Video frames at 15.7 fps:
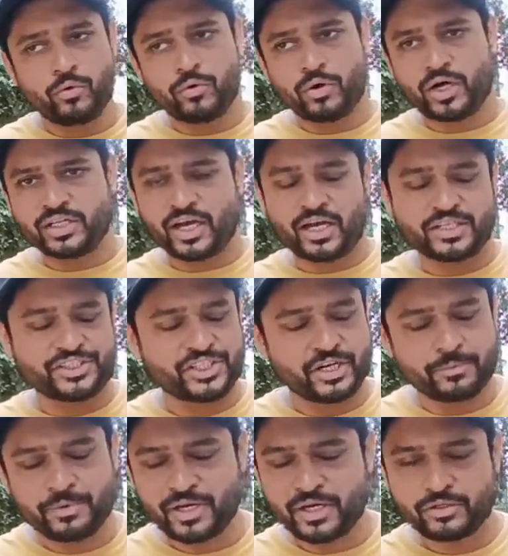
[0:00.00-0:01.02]
ओ अदा
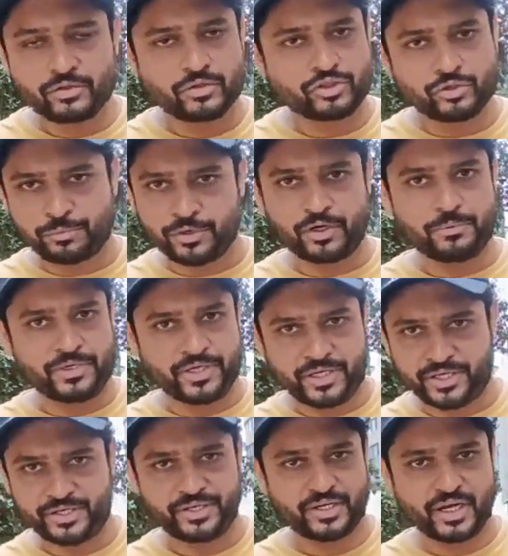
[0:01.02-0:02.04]
शर्मा तो सुपर
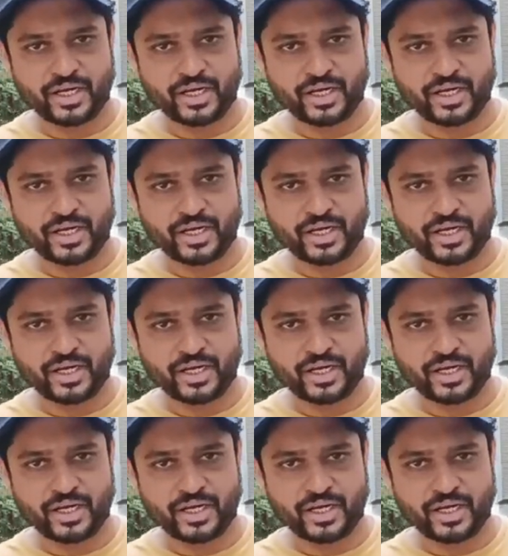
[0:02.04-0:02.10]
है